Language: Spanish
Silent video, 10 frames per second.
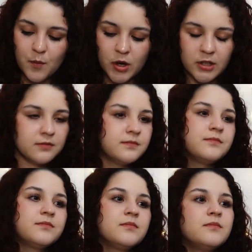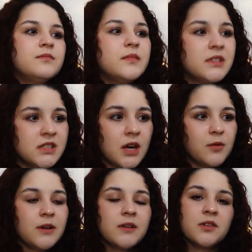Bueno,
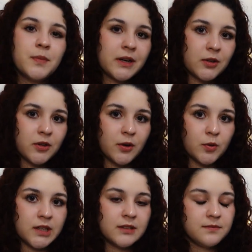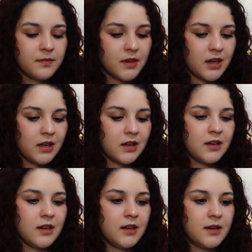ya una vez perdoné una
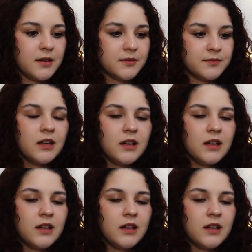eh,